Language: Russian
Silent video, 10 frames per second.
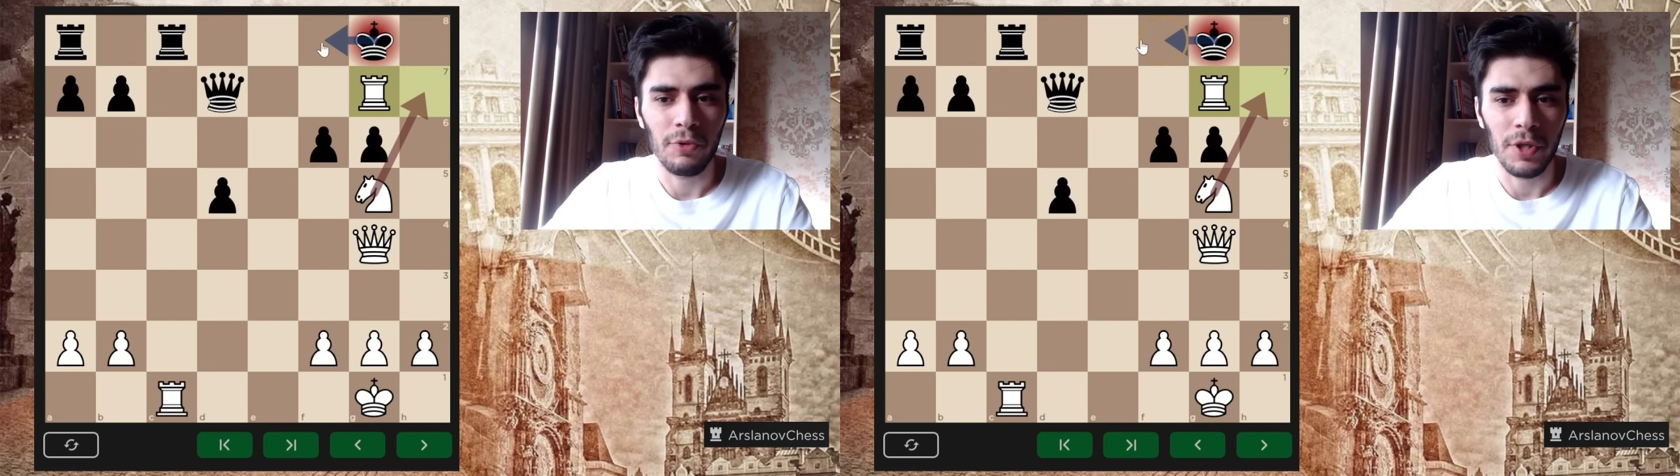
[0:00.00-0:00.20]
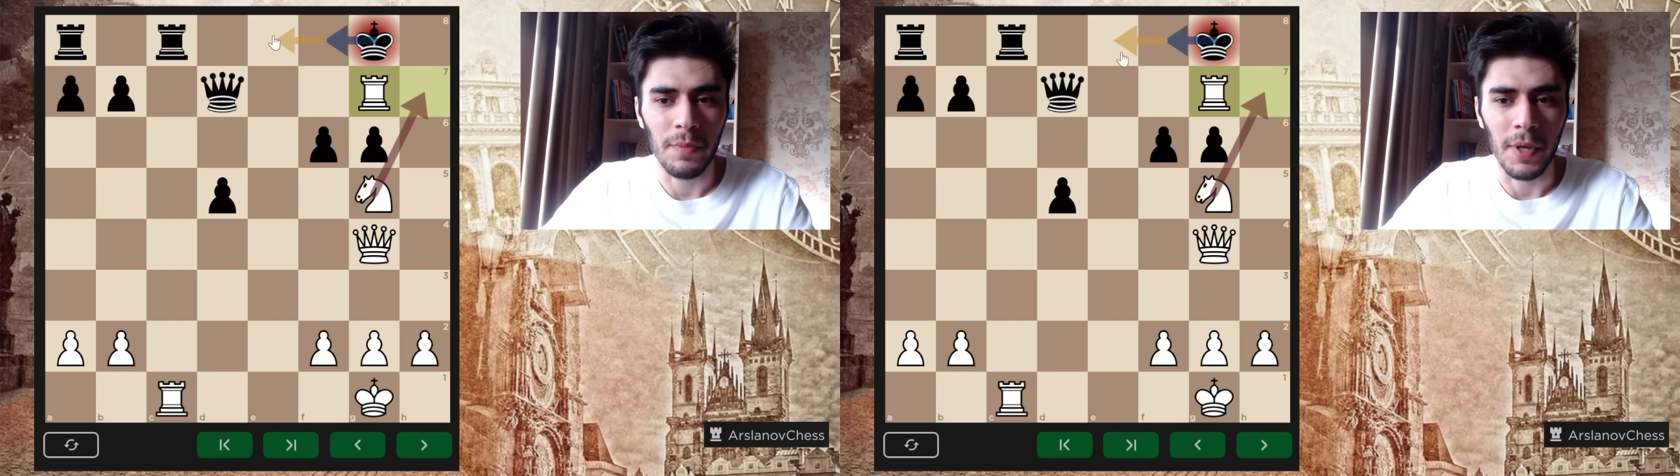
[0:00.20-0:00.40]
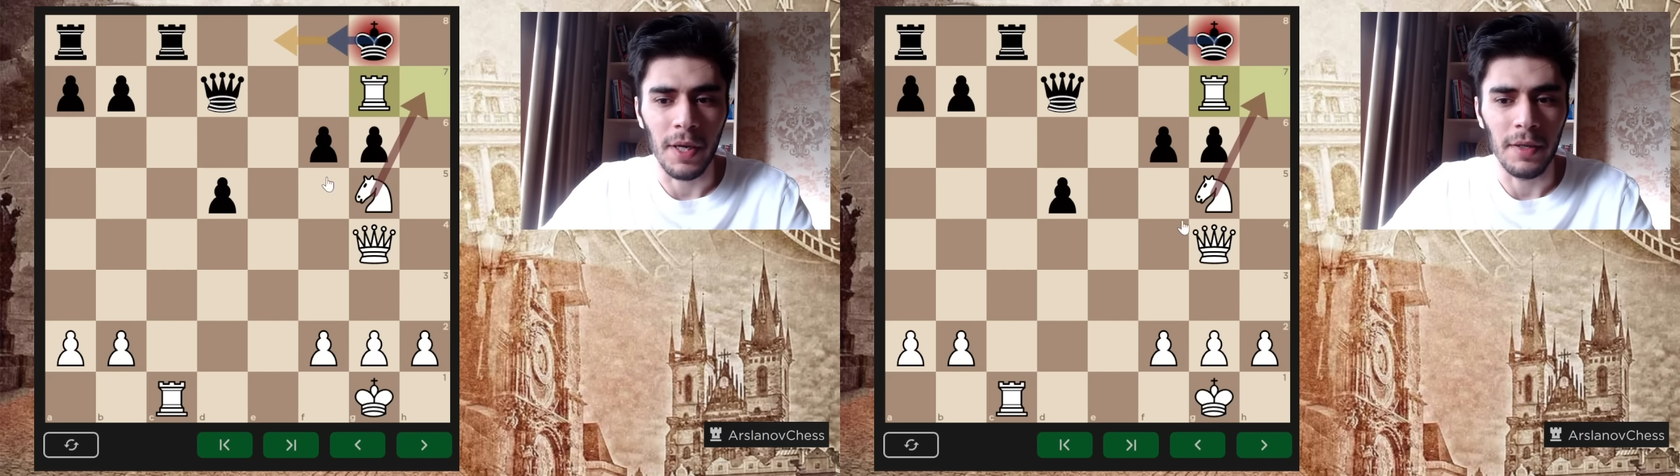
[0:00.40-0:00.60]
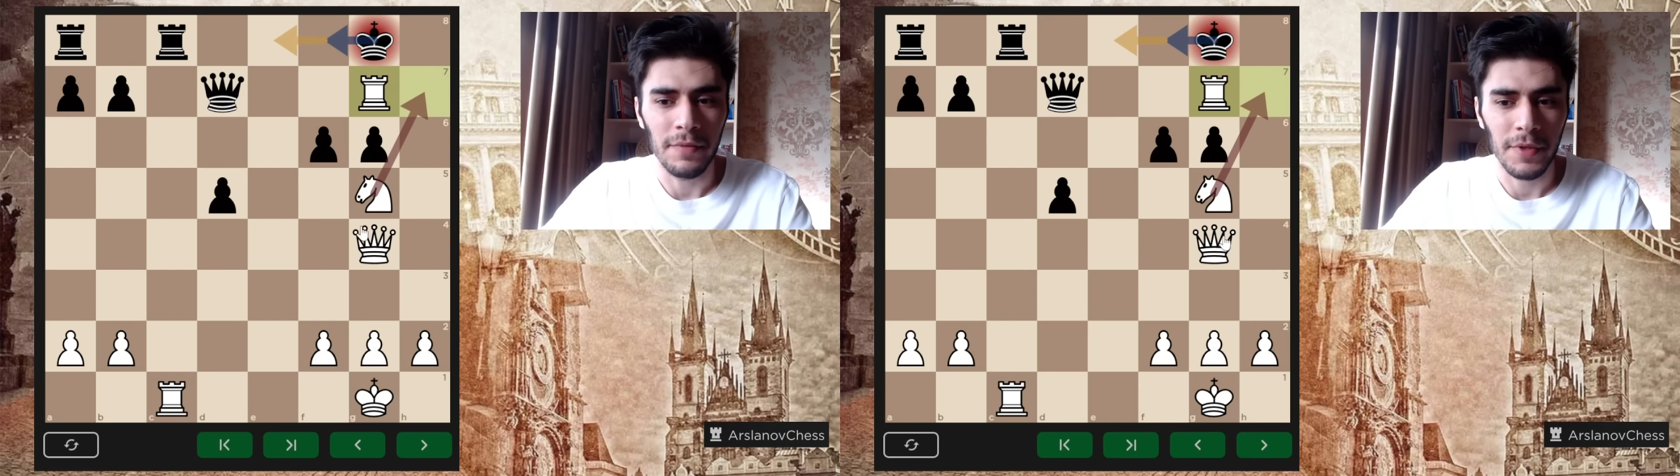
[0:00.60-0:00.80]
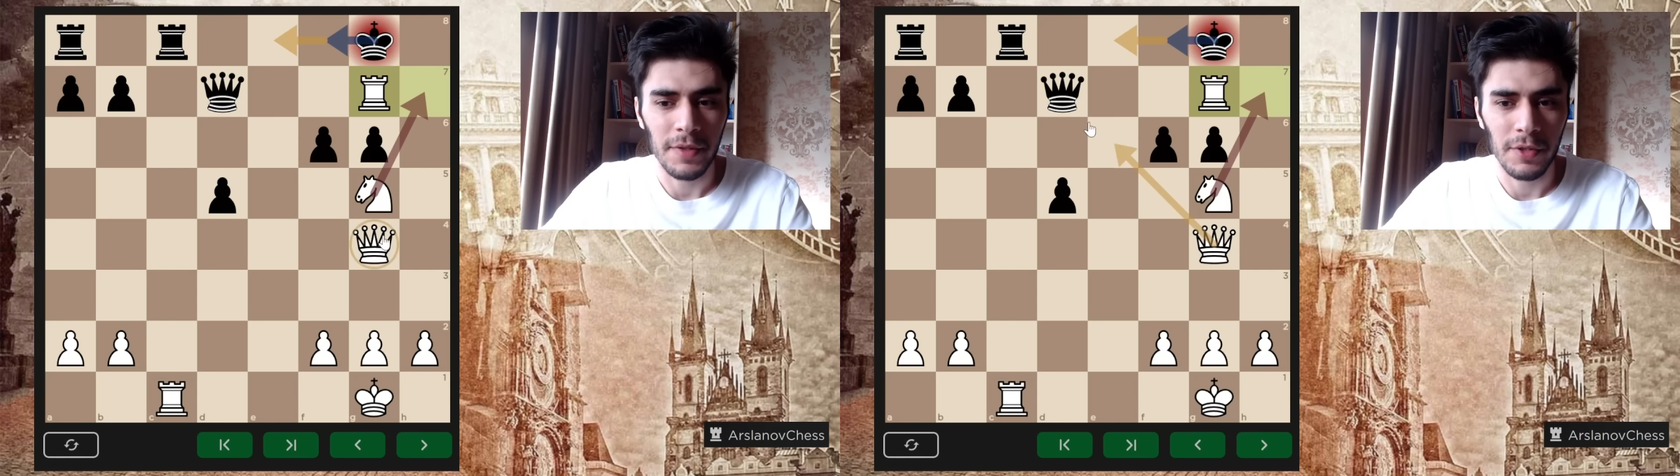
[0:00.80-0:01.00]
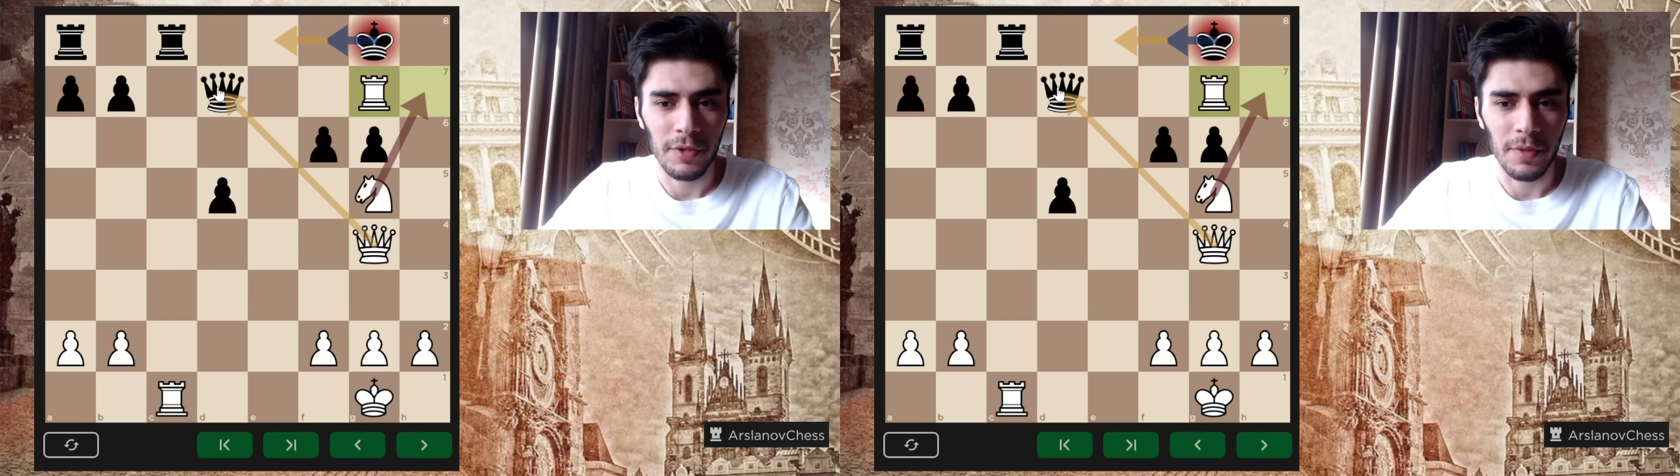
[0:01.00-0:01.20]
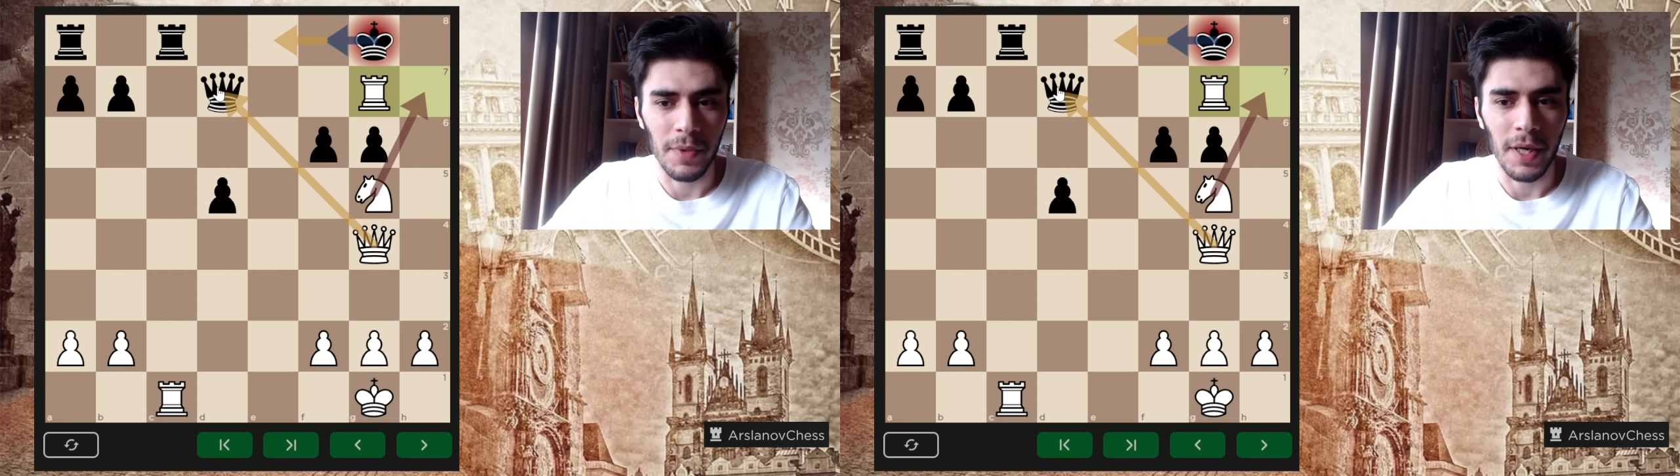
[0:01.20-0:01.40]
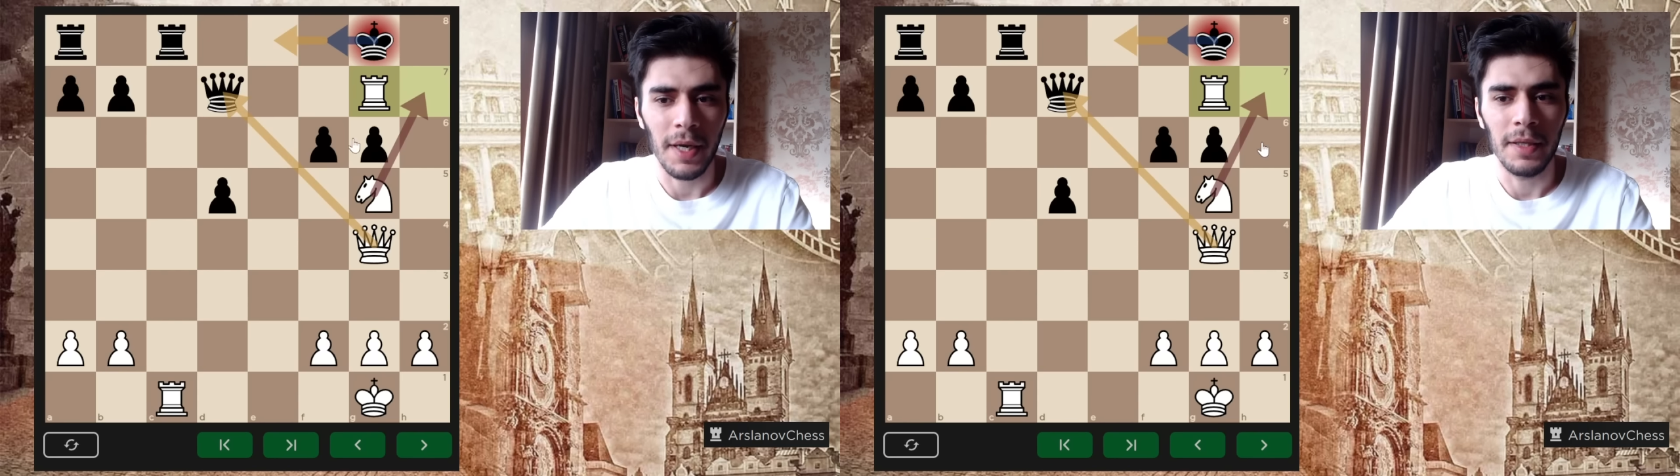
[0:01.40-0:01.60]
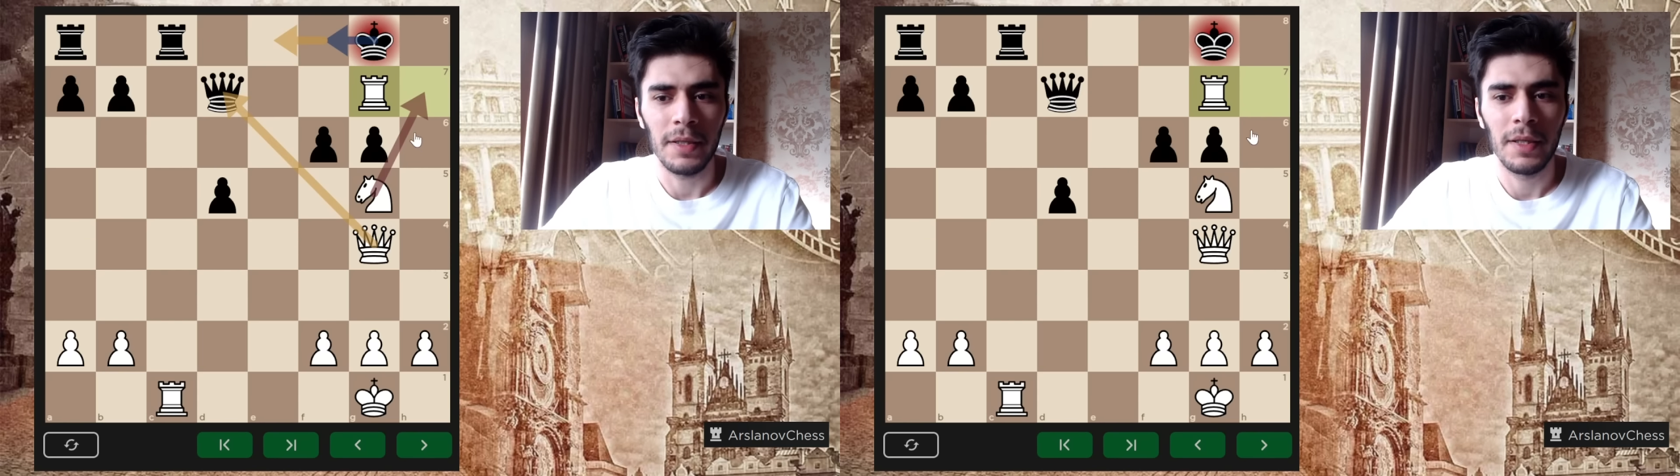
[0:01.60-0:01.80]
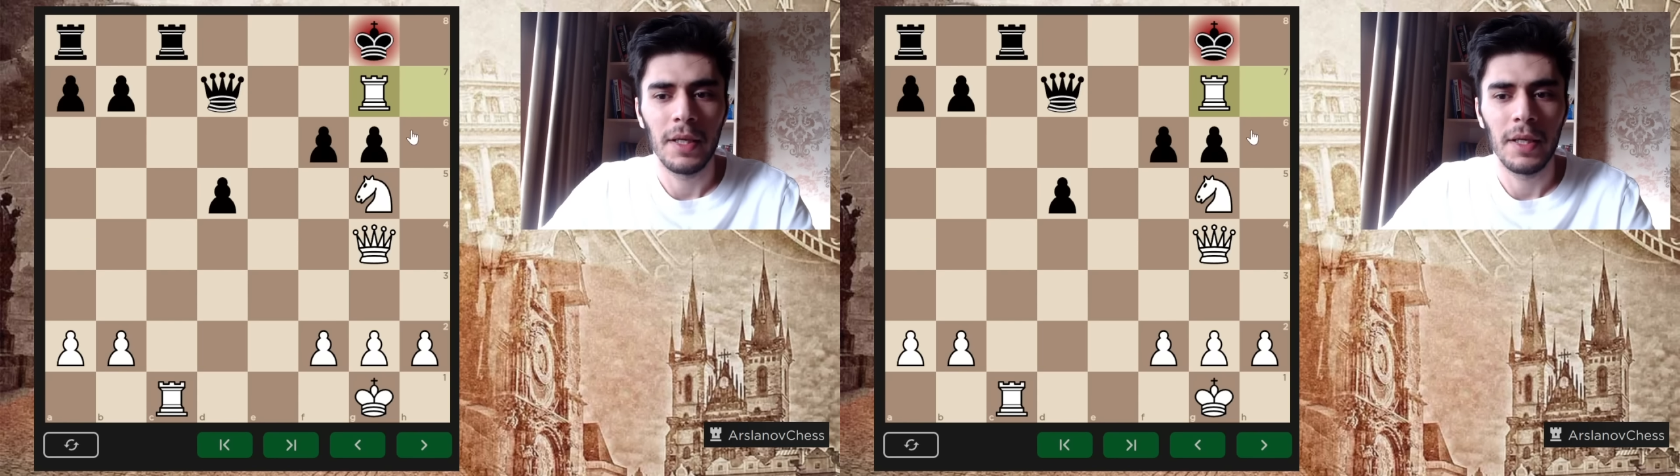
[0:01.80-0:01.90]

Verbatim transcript: уже были, ферзь все забирает.